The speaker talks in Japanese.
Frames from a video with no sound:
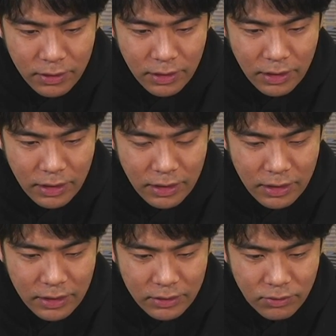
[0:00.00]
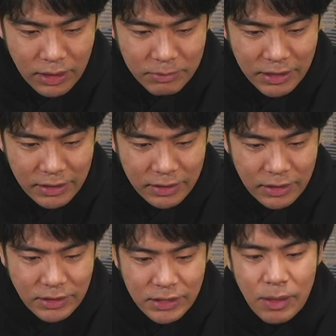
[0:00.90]
ラムライダーに
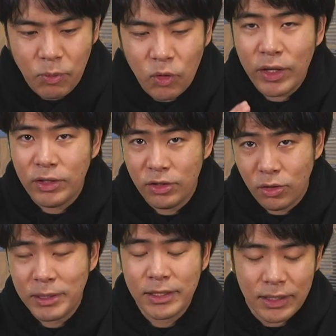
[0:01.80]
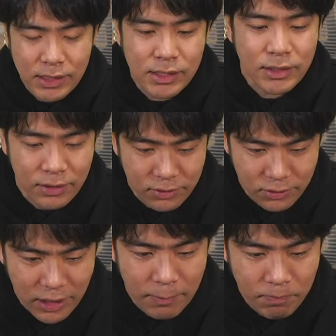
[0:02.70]
対して防衛ユニットをまた出させてる
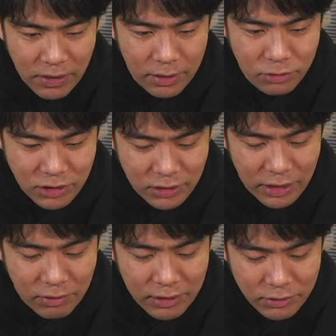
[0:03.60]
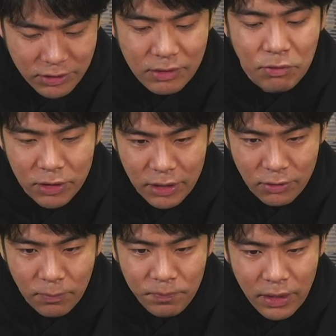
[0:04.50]
ので、こっちの役割としては OK
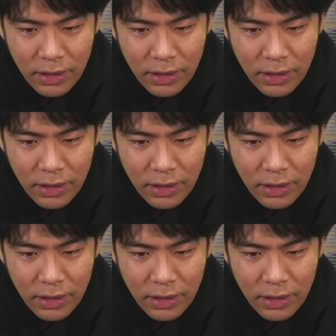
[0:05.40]
と。